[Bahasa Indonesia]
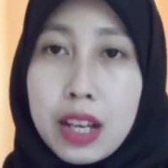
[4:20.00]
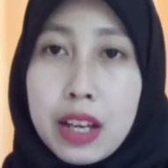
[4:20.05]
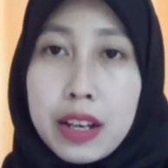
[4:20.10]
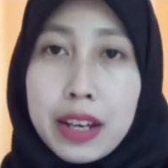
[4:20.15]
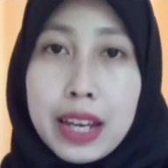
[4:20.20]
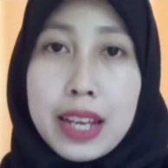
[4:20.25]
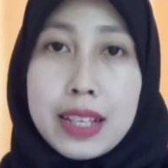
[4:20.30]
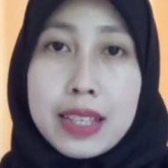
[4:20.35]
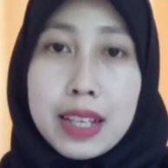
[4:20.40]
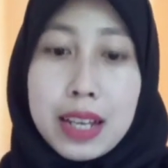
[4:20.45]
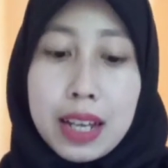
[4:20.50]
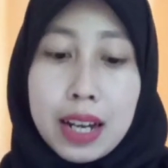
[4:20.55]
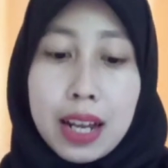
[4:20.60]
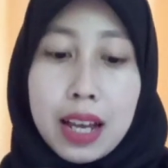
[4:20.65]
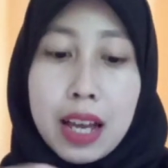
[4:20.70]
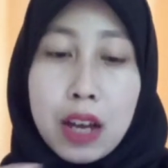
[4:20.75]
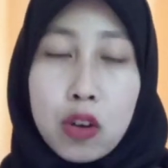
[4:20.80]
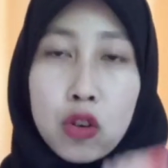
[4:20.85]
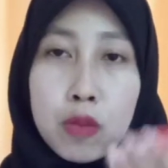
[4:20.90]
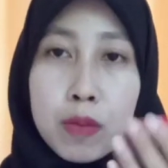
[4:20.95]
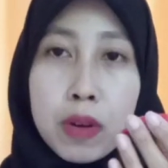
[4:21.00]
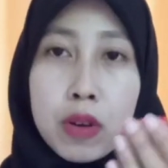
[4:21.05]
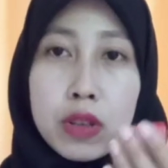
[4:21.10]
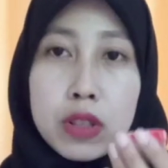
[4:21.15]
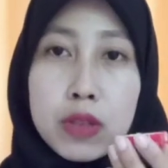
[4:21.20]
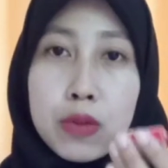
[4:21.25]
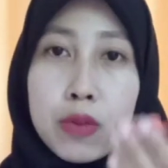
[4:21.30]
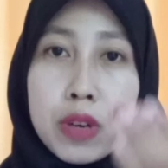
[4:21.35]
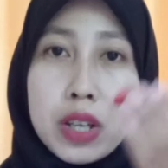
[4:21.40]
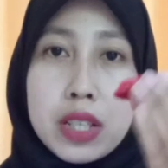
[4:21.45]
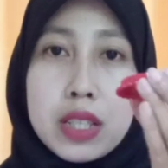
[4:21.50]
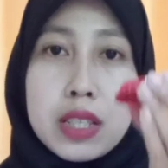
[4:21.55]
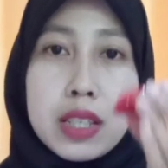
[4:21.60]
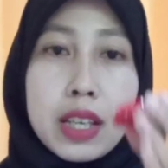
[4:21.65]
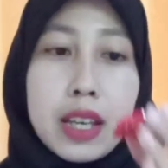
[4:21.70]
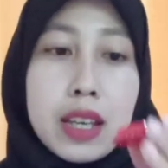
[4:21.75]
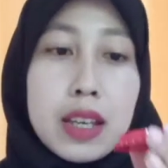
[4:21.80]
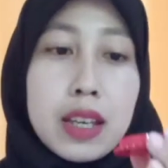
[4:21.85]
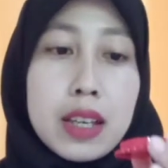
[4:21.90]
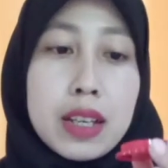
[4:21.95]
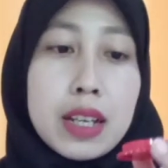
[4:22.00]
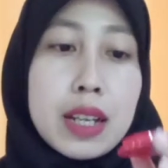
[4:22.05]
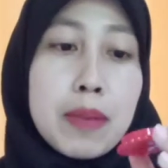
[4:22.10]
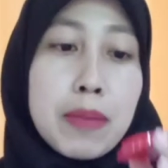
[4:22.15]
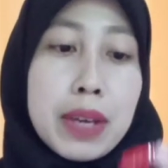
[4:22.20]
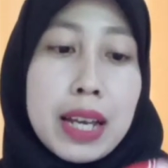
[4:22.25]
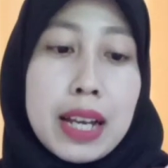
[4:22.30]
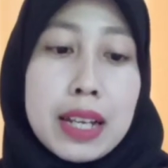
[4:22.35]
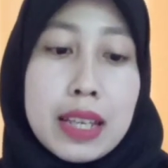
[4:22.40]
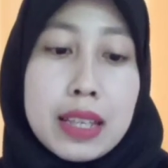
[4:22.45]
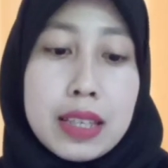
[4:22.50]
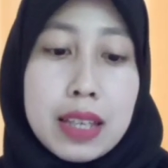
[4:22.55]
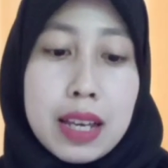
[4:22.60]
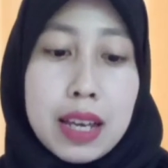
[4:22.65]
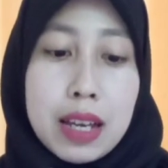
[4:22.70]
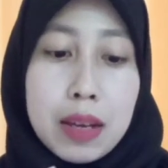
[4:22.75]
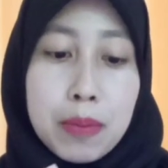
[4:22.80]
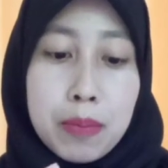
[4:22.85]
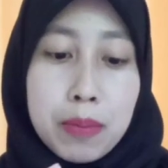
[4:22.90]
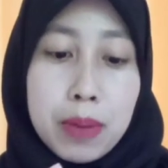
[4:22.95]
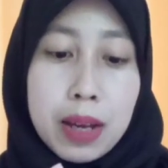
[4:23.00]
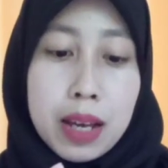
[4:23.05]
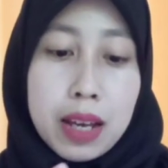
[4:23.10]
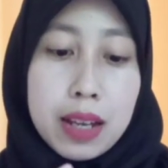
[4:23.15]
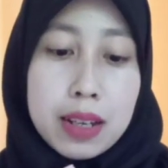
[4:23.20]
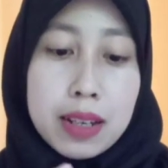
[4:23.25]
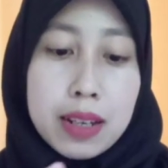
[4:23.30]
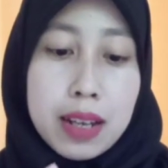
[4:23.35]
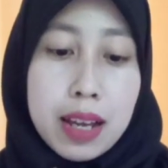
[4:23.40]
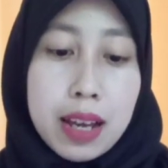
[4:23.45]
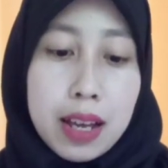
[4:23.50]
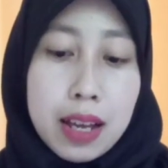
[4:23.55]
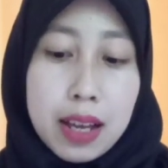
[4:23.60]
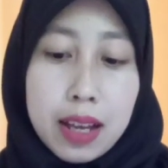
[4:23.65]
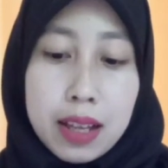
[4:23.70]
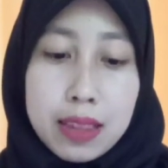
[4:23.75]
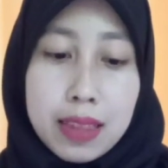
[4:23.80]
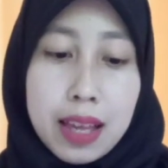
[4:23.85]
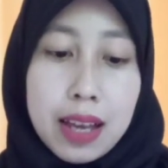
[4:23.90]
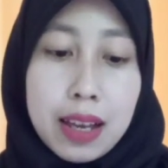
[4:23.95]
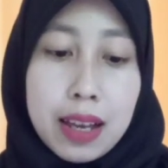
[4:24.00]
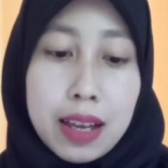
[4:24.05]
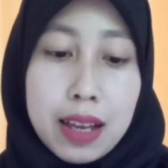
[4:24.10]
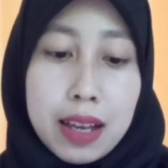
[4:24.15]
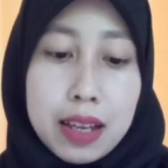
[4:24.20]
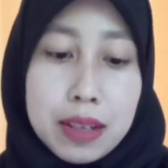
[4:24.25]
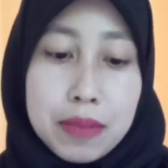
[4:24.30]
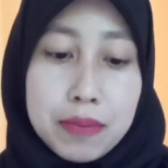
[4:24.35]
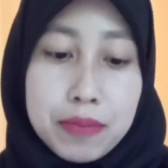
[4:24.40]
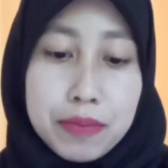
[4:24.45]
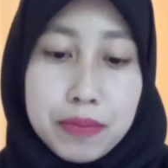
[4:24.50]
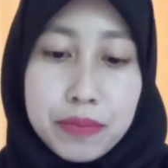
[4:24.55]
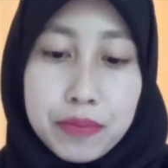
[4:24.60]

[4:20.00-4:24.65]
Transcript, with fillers: Oke, sekarang aku mau swatch krim Kelly-nya pada tangan.